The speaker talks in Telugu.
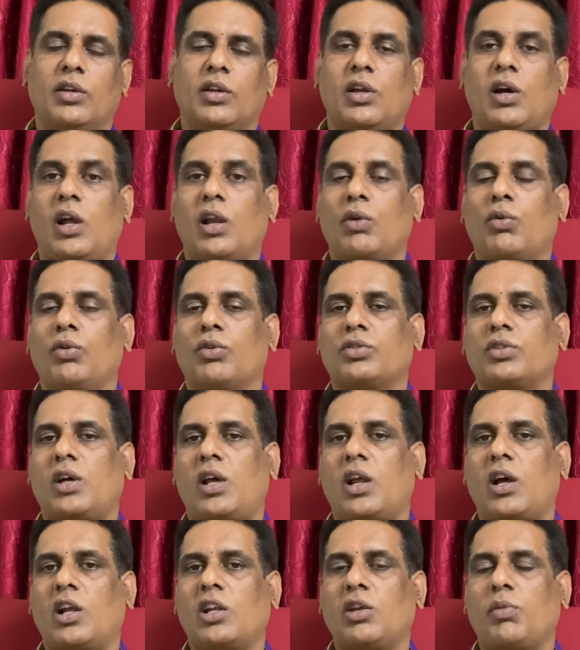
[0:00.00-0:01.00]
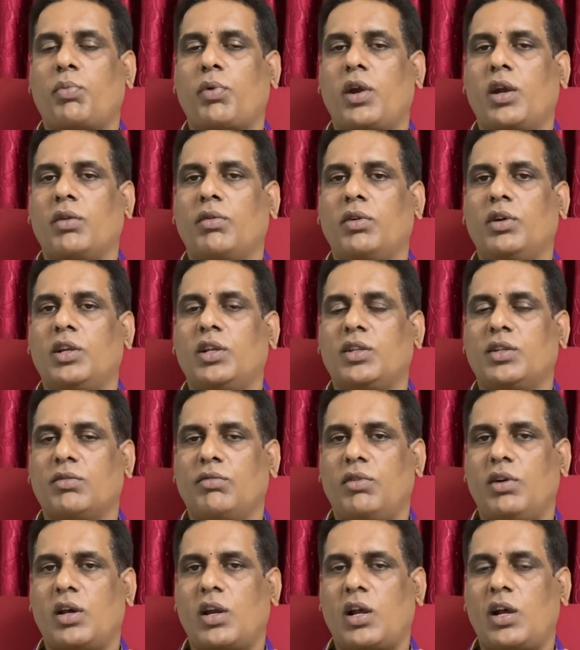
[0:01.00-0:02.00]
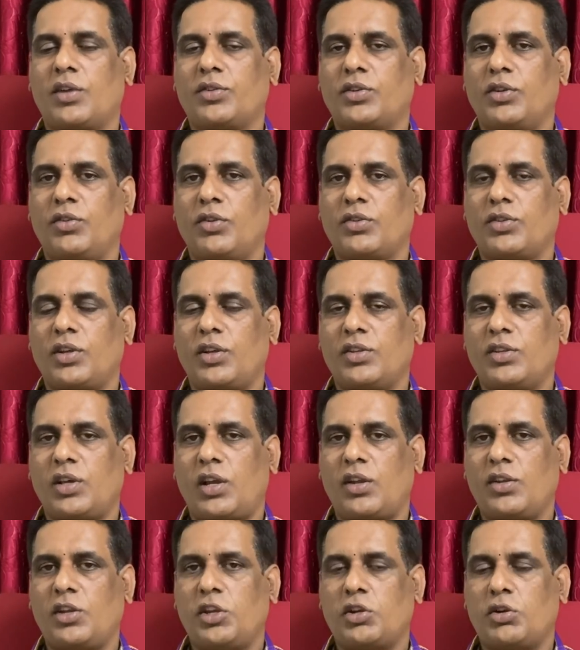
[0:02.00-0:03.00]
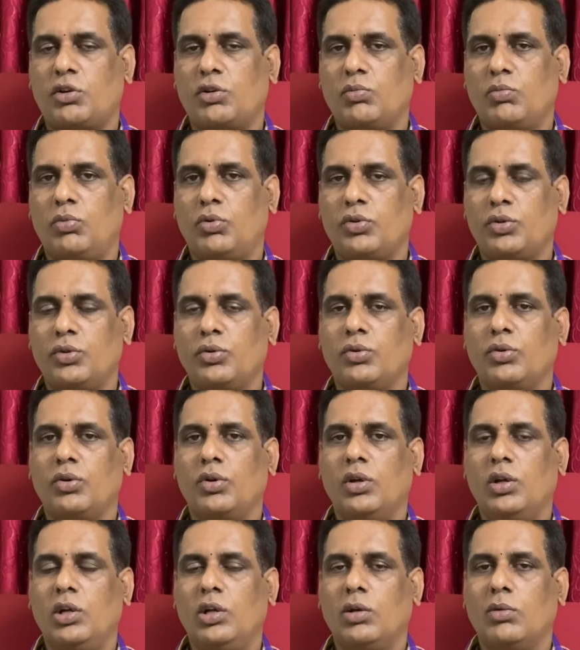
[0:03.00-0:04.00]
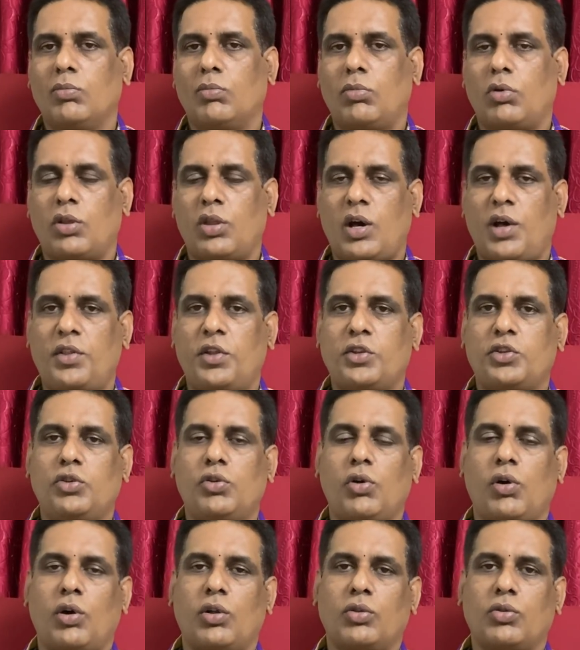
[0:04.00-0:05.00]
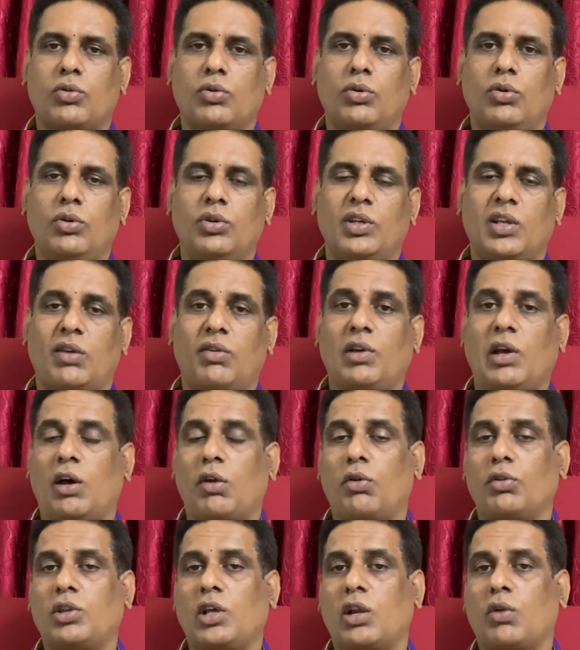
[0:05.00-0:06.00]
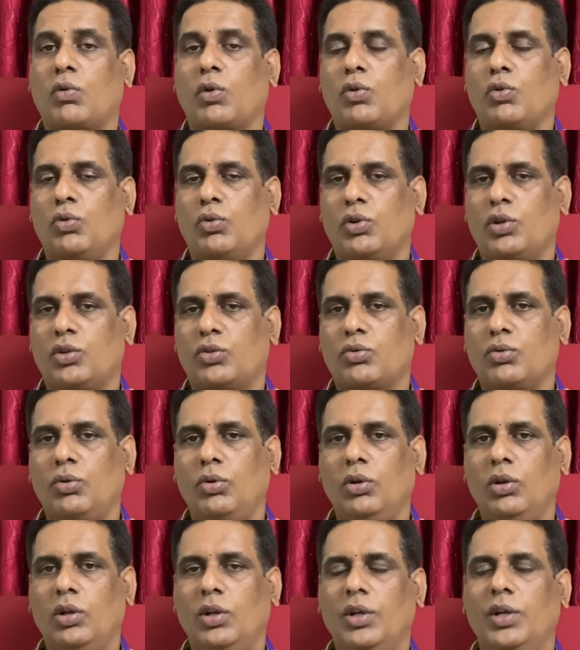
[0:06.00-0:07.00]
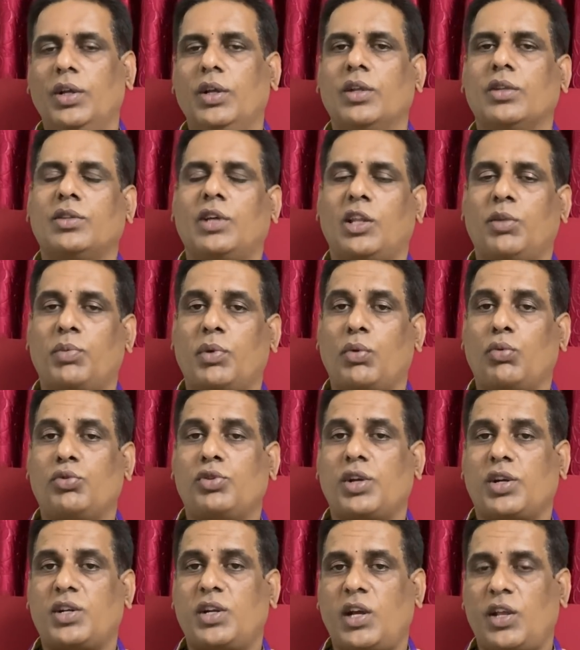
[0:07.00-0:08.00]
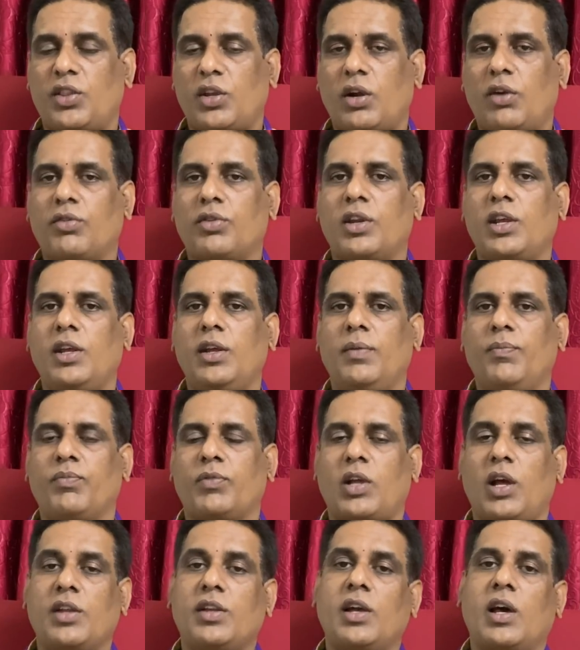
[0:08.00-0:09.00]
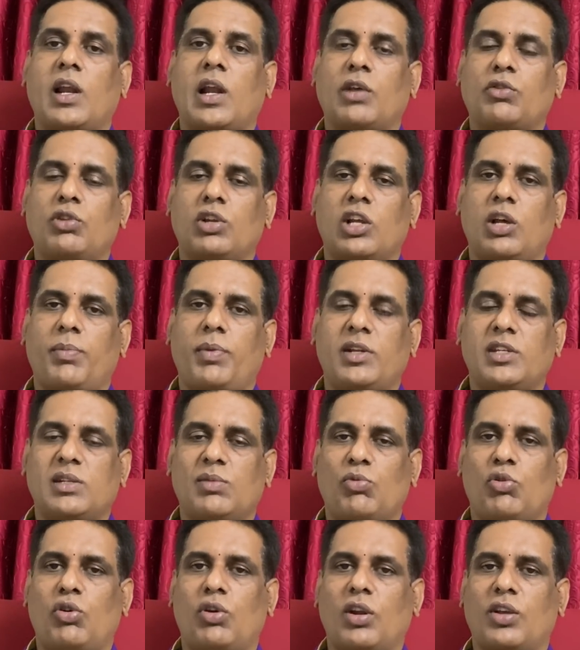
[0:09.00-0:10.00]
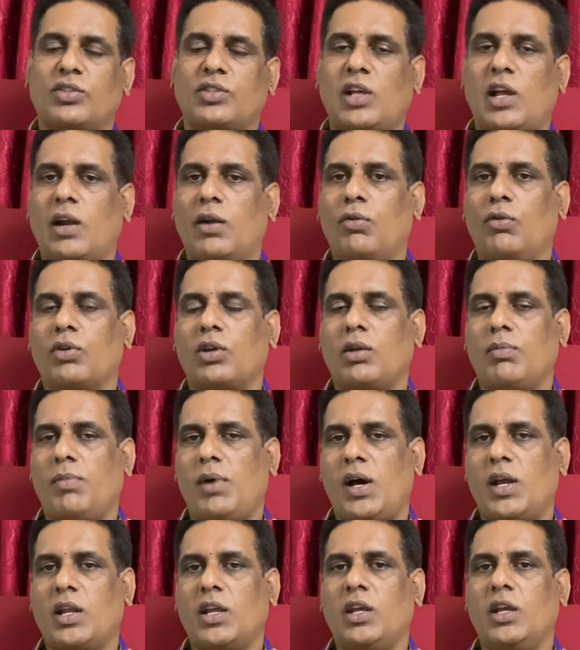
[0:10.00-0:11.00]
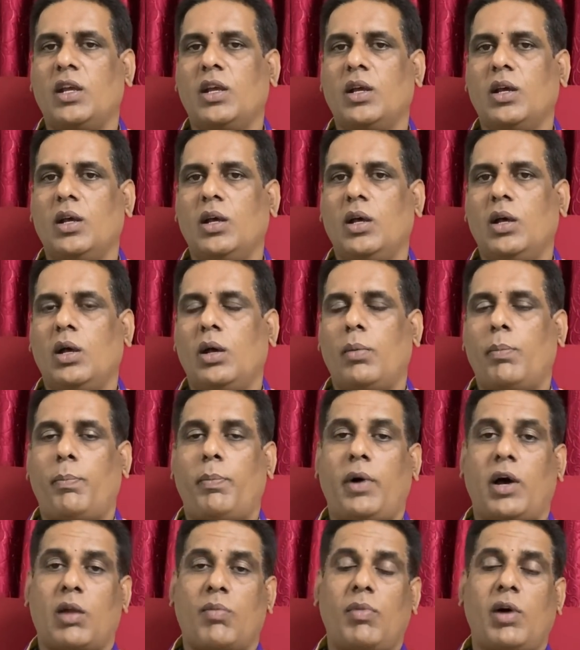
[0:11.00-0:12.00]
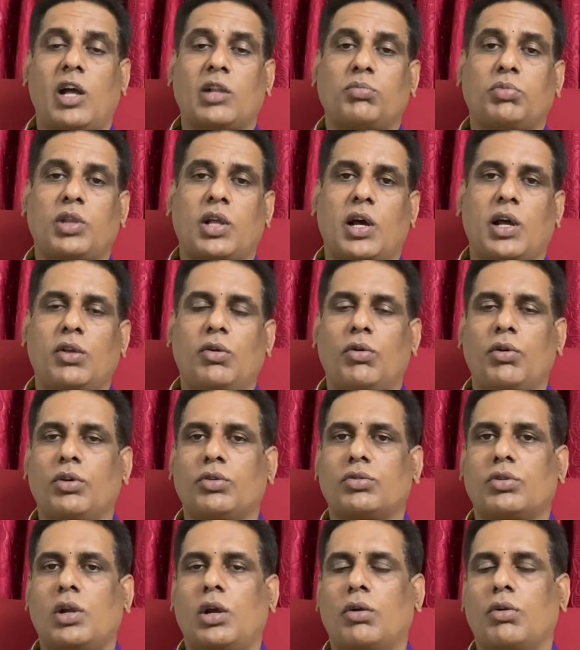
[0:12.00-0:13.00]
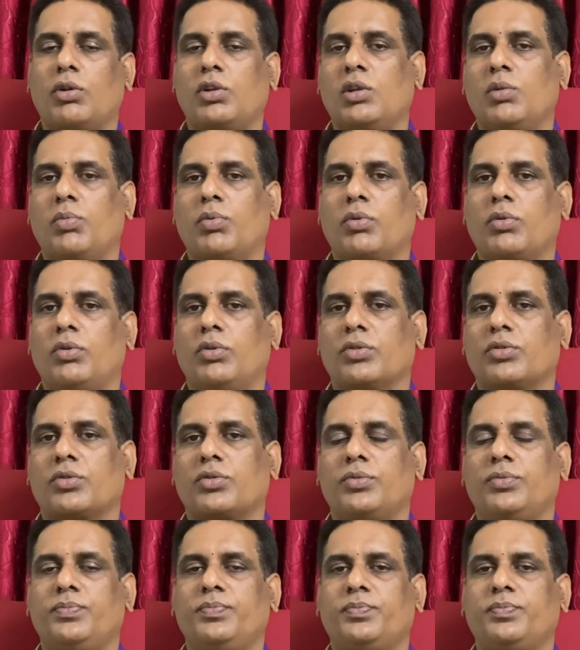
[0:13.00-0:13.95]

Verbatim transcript: నాలుగో స్థానంగా చెప్పుకునేటువంటి సింహరాశి సంచారం చేసినటువంటి బుధుడు బుధాదిత్య యోగంతో ఇరవై ఆరో తారీఖు యోగిస్తూ తదుపరి ఉచ్చక్షేత్రగతుడి కన్యారాశులకి పంచమకోణ స్థానంలోకి మారి పరమాద్భుతంగా యోగిస్తున్నాడు అని చెప్పుకోవచ్చు